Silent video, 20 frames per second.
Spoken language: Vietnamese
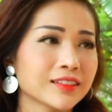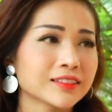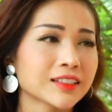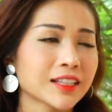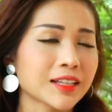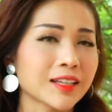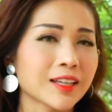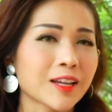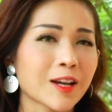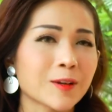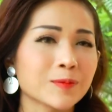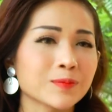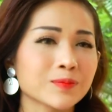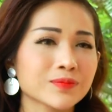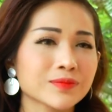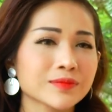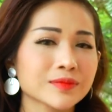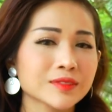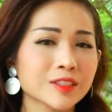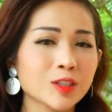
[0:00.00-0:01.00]
thì à,
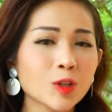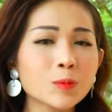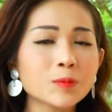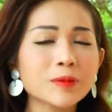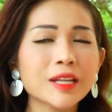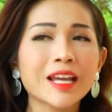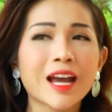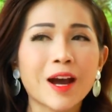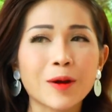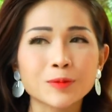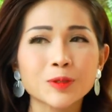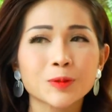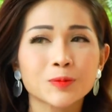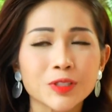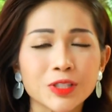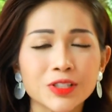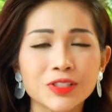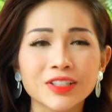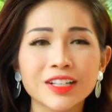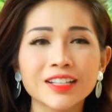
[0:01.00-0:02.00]
lúc đi học trong
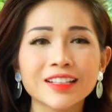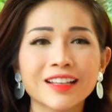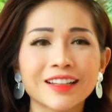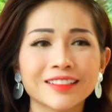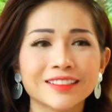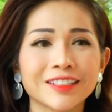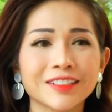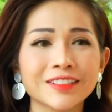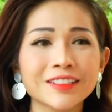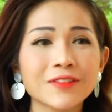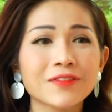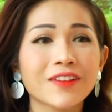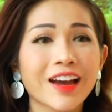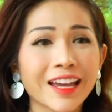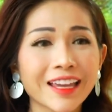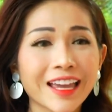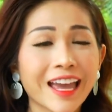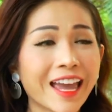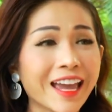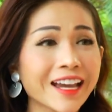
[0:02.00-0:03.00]
trường á, là những cái
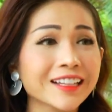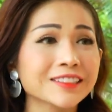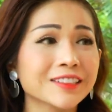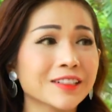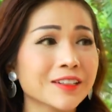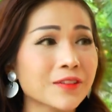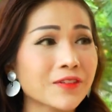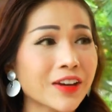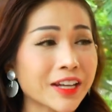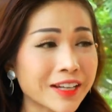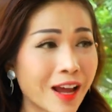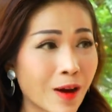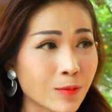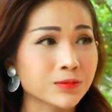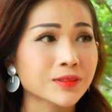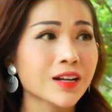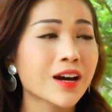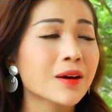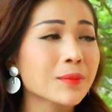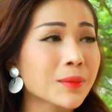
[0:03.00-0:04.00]
vai ác những cái vai độc
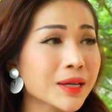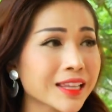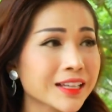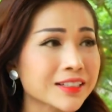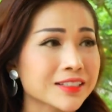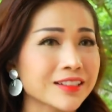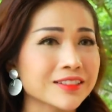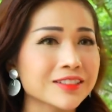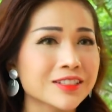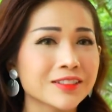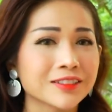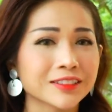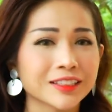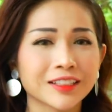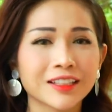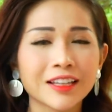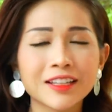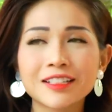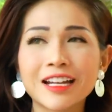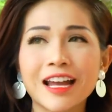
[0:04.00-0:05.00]
đó mới là sở trường
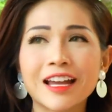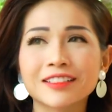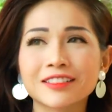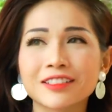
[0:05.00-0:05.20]
thì khi ra